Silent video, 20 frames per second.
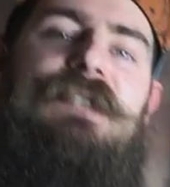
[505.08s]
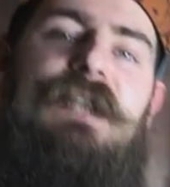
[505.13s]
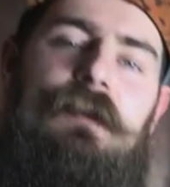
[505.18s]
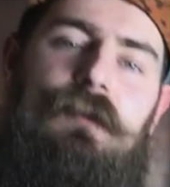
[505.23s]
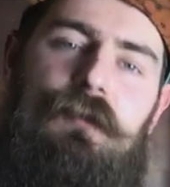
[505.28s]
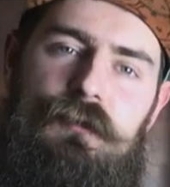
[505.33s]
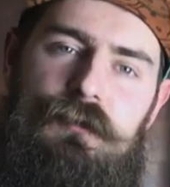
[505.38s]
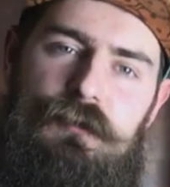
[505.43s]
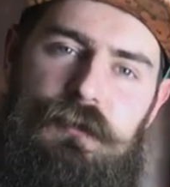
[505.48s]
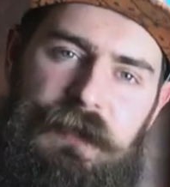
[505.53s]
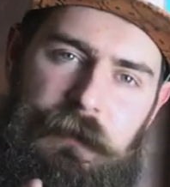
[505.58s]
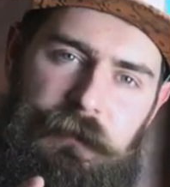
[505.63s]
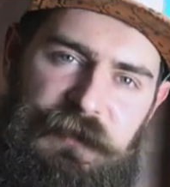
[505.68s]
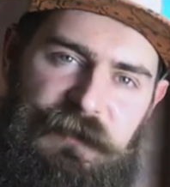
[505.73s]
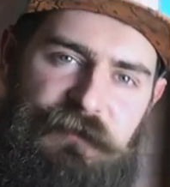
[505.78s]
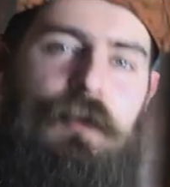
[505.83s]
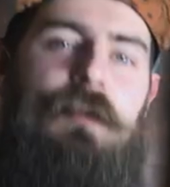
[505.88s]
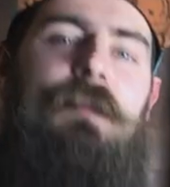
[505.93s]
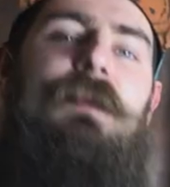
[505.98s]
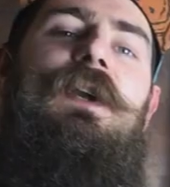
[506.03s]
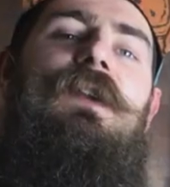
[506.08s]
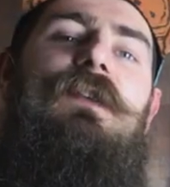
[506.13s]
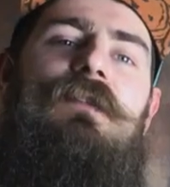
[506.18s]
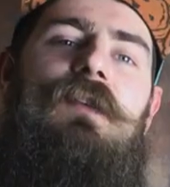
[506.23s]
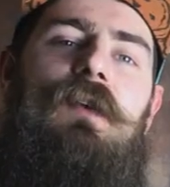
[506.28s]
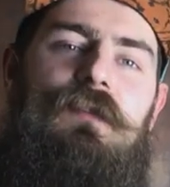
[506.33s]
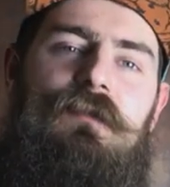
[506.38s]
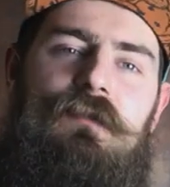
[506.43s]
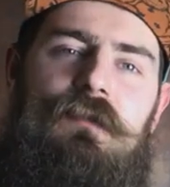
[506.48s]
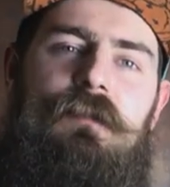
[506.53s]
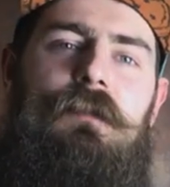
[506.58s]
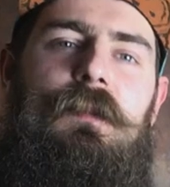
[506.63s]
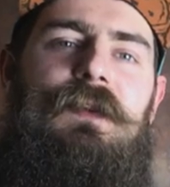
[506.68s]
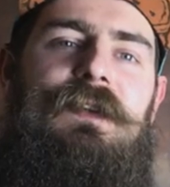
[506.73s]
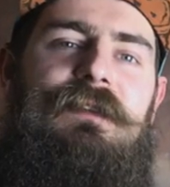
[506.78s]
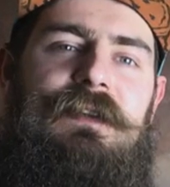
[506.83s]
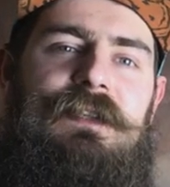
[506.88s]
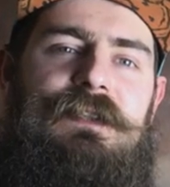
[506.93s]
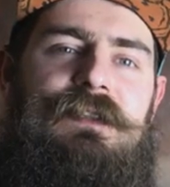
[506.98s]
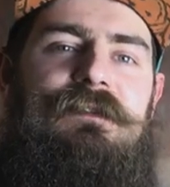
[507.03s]
celu użyjemy dwóch mikrofonów,
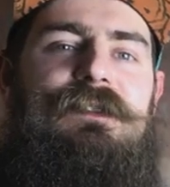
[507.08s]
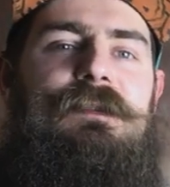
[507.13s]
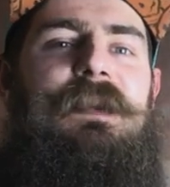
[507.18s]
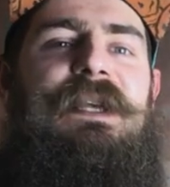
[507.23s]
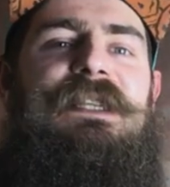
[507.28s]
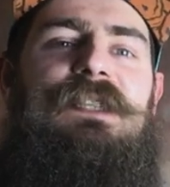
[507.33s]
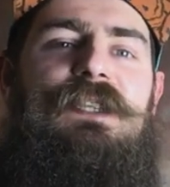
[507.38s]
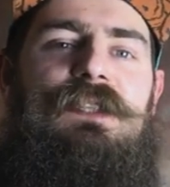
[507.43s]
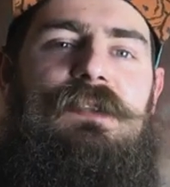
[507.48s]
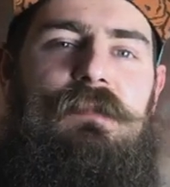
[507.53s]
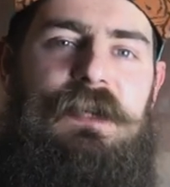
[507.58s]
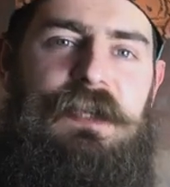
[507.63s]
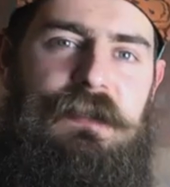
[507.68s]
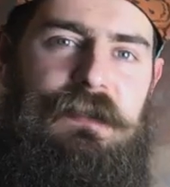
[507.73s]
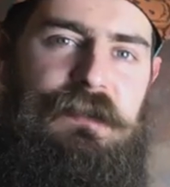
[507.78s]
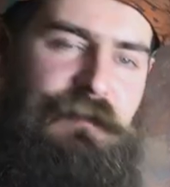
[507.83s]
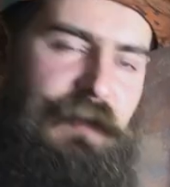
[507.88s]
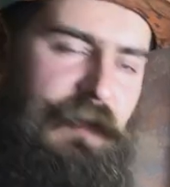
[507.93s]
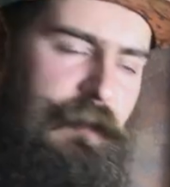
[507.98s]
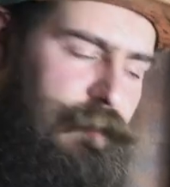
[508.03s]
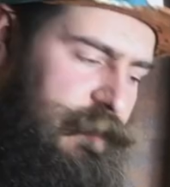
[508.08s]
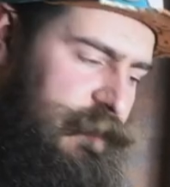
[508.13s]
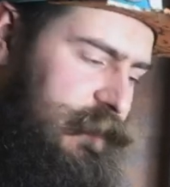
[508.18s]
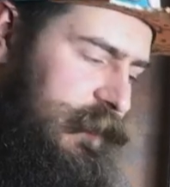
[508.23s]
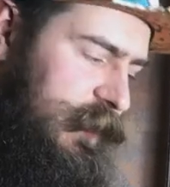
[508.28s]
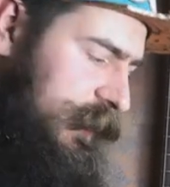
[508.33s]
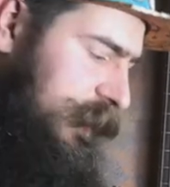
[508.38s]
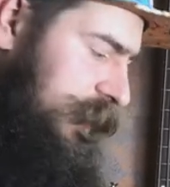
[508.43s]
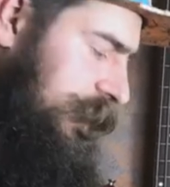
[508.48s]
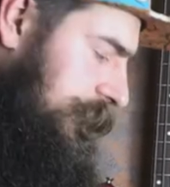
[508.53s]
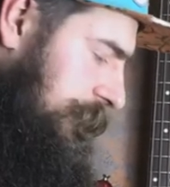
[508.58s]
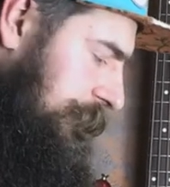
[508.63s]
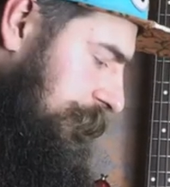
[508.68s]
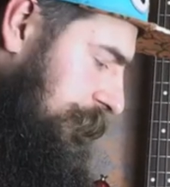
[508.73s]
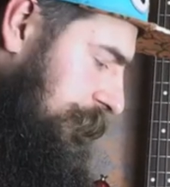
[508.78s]
ponieważ wzmacniacz ma dwa głośniki.